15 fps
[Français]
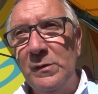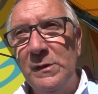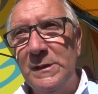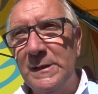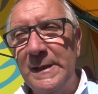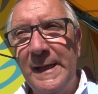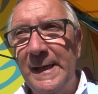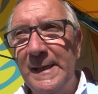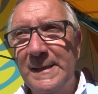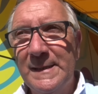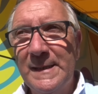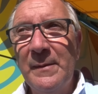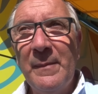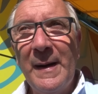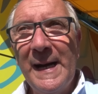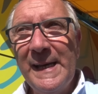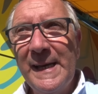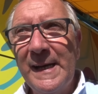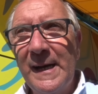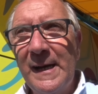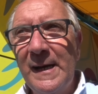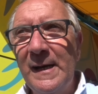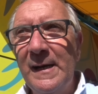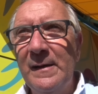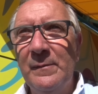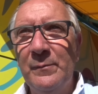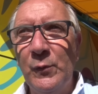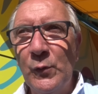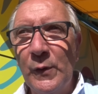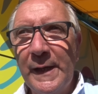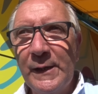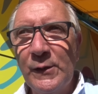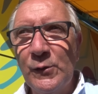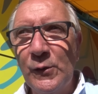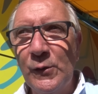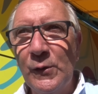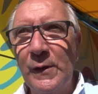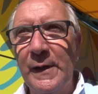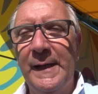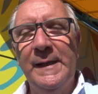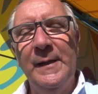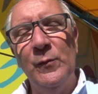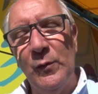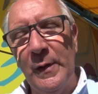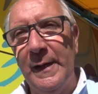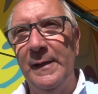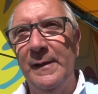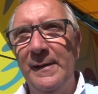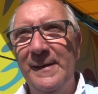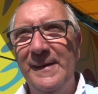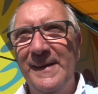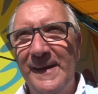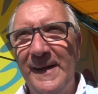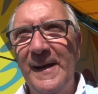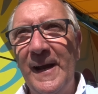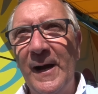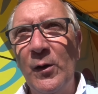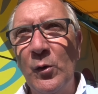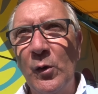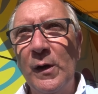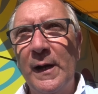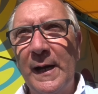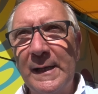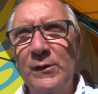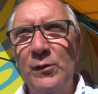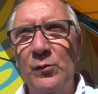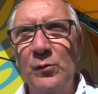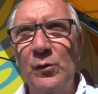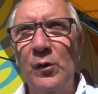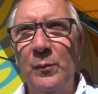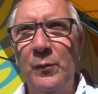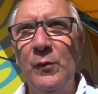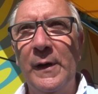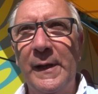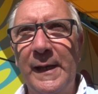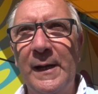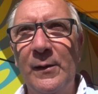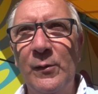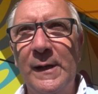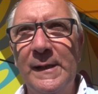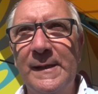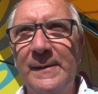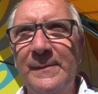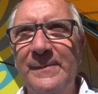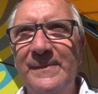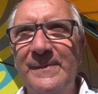C'est Maika, Purito et Demoulin. Il y a encore quatre coureurs pour gagner la Vuelta.